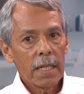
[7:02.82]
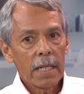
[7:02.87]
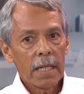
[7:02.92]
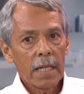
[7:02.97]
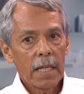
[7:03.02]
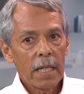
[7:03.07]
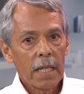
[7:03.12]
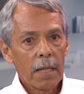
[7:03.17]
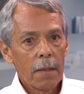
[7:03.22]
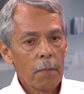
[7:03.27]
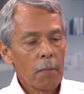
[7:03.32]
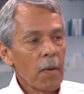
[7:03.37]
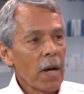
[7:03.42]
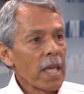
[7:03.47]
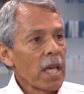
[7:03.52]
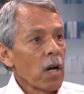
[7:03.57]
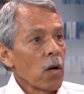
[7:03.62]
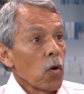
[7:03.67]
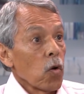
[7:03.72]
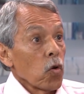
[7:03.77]
que
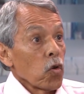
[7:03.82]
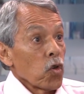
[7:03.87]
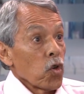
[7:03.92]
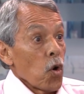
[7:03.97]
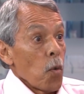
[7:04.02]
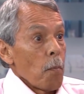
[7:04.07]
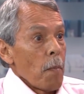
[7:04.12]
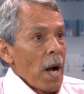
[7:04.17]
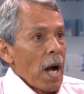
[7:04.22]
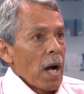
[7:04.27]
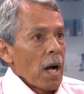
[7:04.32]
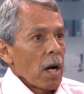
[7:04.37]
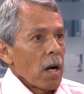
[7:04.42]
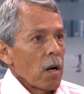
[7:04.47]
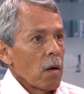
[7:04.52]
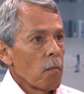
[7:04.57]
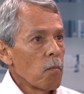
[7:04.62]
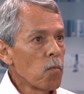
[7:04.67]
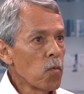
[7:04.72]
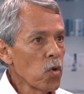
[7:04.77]
vaya con ropa
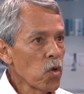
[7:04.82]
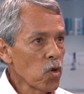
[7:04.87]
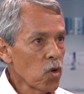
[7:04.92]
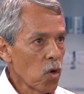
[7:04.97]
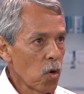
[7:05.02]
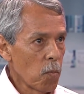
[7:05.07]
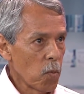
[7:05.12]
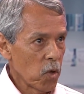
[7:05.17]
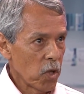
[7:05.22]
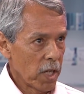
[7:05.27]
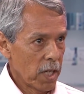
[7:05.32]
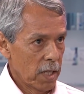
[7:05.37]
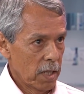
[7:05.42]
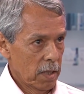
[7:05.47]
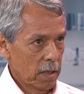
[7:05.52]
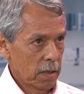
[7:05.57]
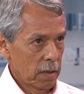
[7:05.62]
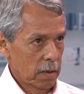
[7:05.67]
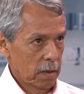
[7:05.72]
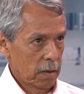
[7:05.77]
muy cómoda.
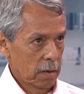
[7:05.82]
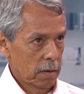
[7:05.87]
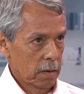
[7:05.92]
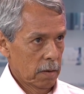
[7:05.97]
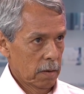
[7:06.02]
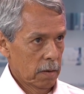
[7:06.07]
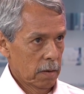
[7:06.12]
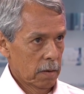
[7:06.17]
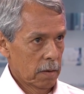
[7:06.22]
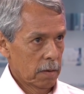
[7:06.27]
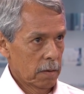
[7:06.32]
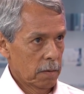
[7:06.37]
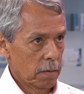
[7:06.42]
Ya.